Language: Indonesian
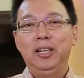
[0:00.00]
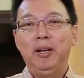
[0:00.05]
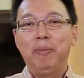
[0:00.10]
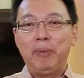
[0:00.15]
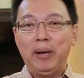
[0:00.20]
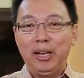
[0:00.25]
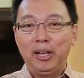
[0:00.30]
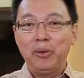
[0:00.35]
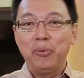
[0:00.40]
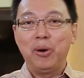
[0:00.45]

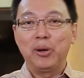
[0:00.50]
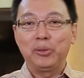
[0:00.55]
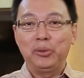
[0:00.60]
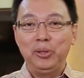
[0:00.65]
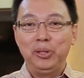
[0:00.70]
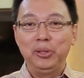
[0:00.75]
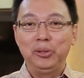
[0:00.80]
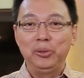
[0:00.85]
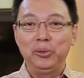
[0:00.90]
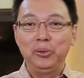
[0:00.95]
Apalagi
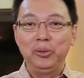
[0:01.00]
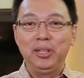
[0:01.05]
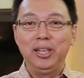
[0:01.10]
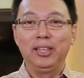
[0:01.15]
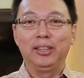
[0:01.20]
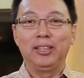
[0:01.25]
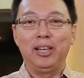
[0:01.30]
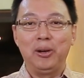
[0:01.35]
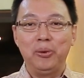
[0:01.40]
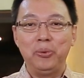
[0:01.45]
waktu itu
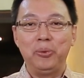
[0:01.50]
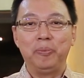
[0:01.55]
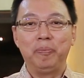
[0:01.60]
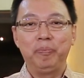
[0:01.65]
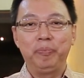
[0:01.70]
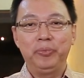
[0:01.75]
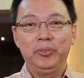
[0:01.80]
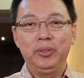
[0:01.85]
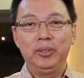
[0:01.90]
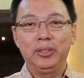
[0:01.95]
dia tahu
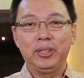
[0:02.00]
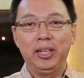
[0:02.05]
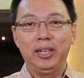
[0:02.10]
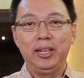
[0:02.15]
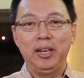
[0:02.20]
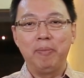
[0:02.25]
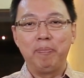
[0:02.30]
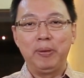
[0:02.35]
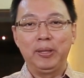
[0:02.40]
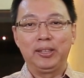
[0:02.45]
saya
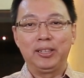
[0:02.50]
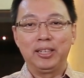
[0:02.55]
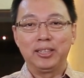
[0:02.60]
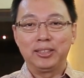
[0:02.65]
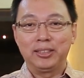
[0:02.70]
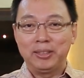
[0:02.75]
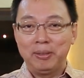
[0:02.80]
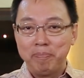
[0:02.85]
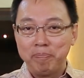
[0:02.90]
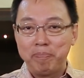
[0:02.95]
dapat
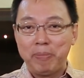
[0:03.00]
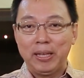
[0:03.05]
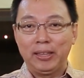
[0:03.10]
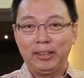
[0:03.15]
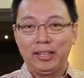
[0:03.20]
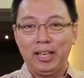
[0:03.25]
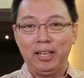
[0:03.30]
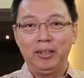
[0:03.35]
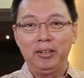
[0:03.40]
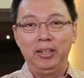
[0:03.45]

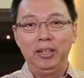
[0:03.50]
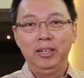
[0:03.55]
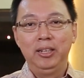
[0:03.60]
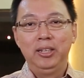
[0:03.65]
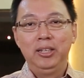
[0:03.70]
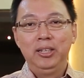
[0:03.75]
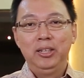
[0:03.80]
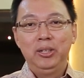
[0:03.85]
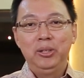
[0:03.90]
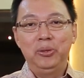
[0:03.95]
kesempatan
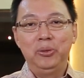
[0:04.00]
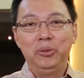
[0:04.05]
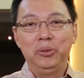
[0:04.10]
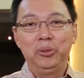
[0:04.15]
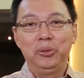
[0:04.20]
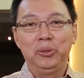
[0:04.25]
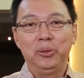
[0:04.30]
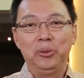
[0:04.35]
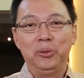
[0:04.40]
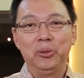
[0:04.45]

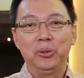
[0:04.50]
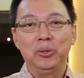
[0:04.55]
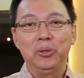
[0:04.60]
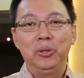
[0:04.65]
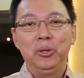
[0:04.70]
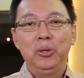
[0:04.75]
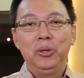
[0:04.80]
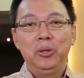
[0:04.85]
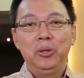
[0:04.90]
untuk